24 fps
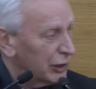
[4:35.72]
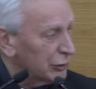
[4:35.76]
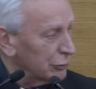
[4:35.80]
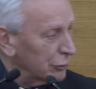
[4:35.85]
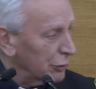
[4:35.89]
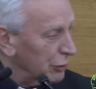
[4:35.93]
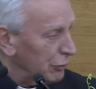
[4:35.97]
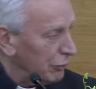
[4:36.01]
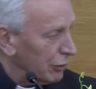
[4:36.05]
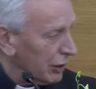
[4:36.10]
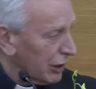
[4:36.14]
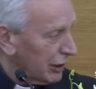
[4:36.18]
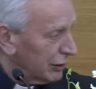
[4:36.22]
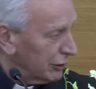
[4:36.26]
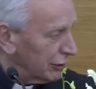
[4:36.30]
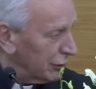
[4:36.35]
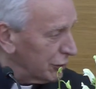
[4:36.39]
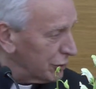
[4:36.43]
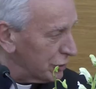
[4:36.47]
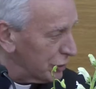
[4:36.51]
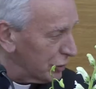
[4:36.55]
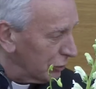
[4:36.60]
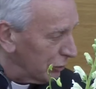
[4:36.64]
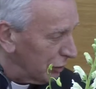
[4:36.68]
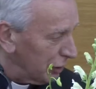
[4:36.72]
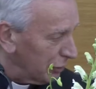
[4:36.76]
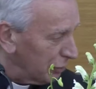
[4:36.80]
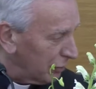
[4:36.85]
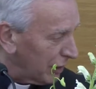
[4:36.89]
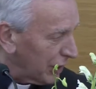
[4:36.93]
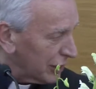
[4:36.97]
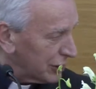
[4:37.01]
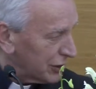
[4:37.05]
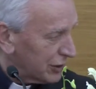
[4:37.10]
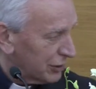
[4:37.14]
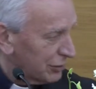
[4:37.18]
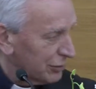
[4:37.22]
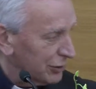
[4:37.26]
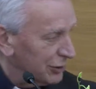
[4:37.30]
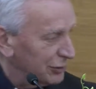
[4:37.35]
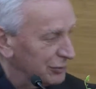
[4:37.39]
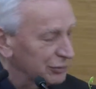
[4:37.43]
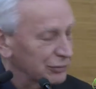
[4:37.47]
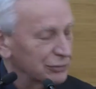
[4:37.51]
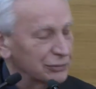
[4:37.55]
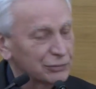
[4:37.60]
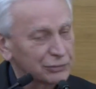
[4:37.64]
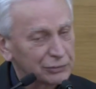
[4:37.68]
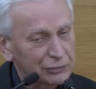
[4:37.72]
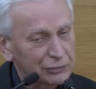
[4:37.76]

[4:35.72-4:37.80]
1,45 mm? m il massimo,